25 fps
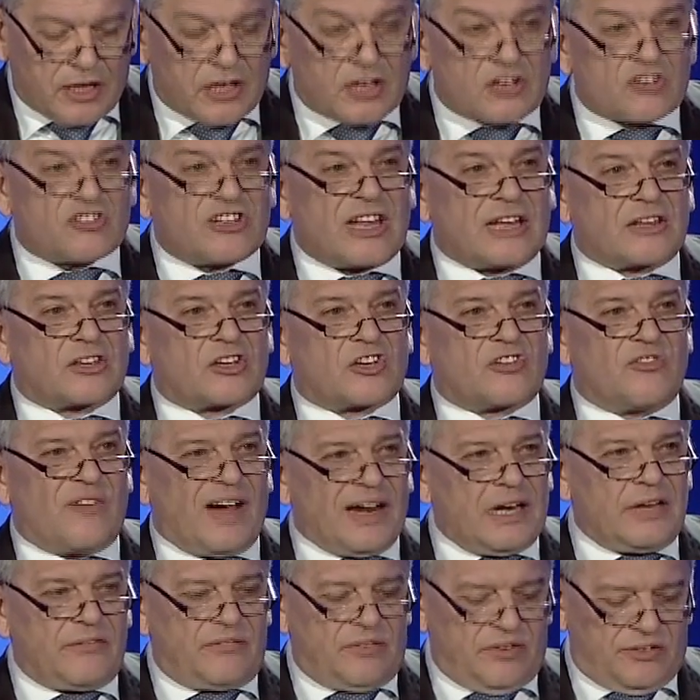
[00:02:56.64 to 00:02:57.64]
Statt
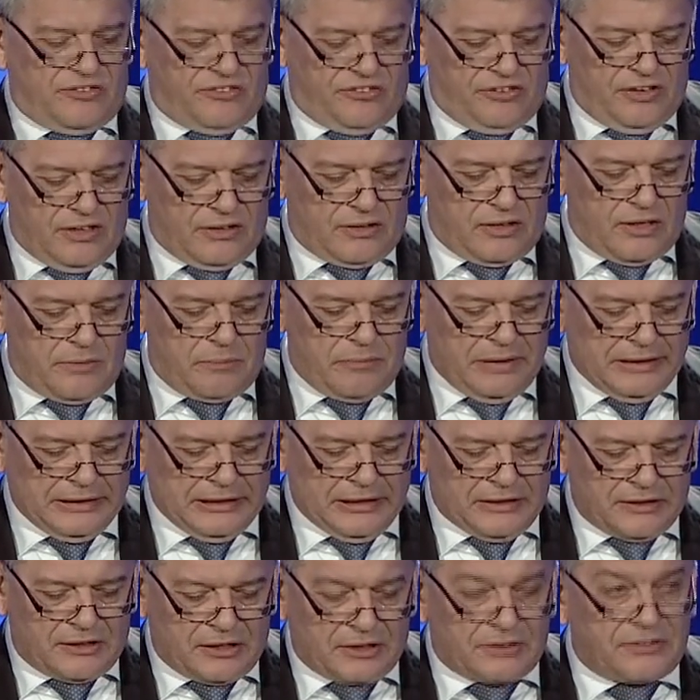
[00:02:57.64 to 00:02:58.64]
qualifizierte
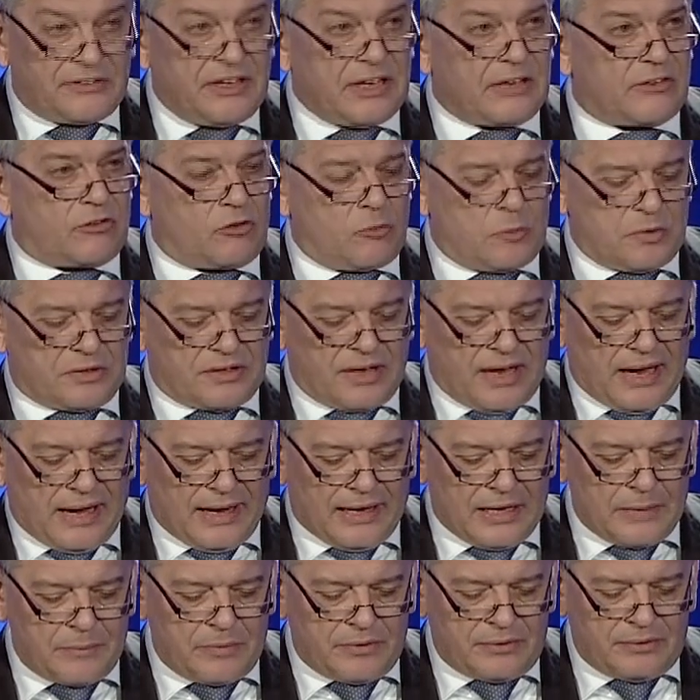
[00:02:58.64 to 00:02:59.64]
Medienkritik zu
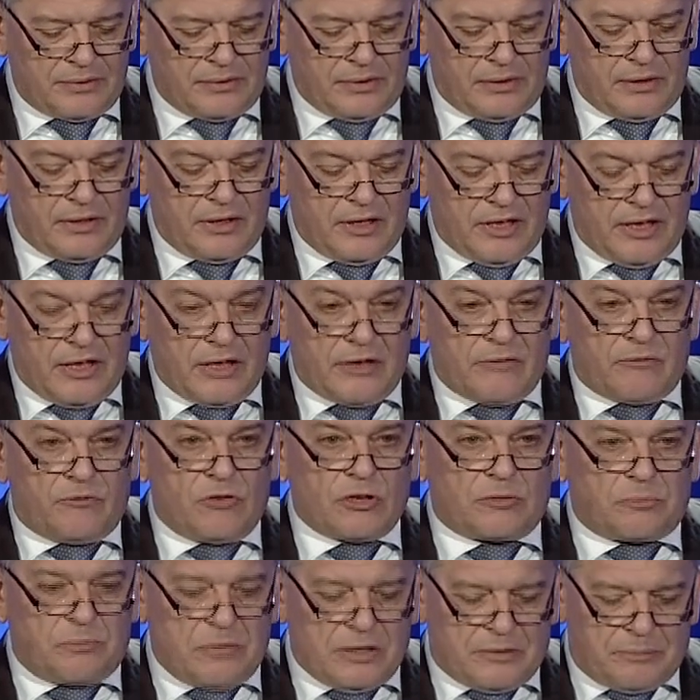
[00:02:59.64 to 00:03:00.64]
betreiben,
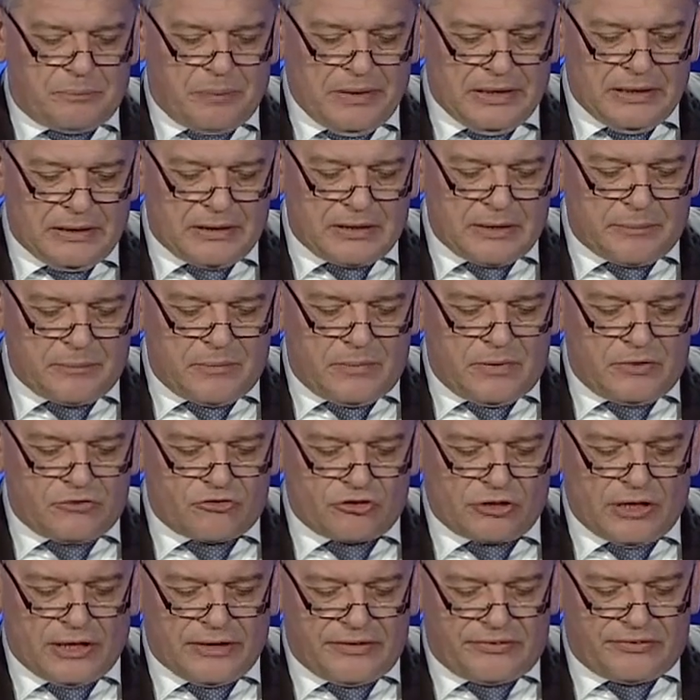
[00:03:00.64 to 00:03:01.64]
wird mit billigem
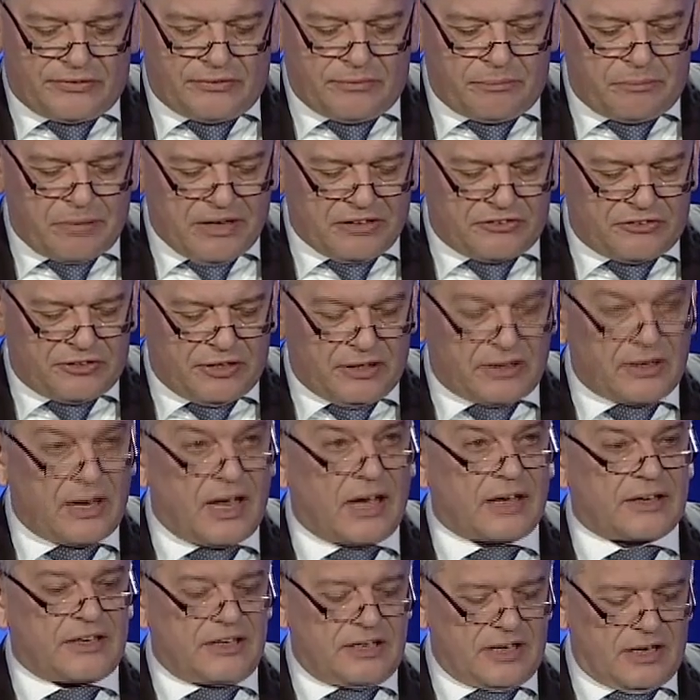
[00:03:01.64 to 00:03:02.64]
Journalistenbashing
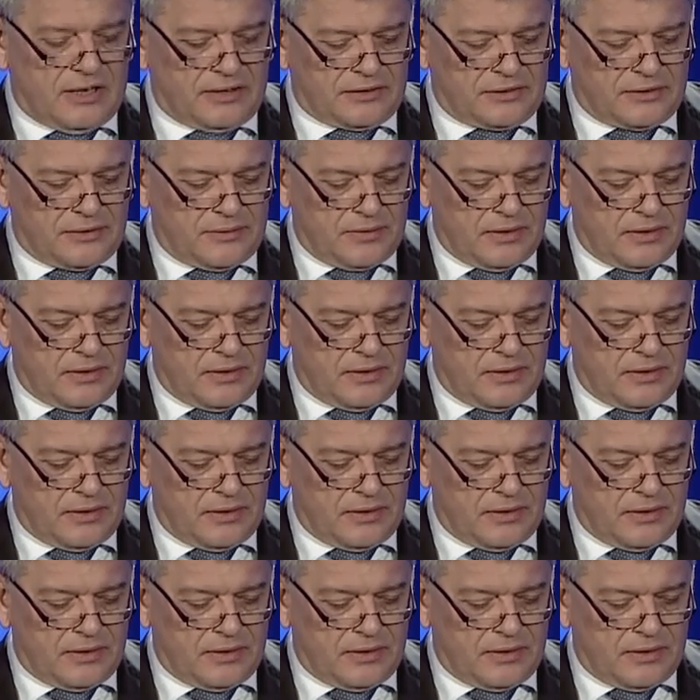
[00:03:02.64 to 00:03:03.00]
agiert.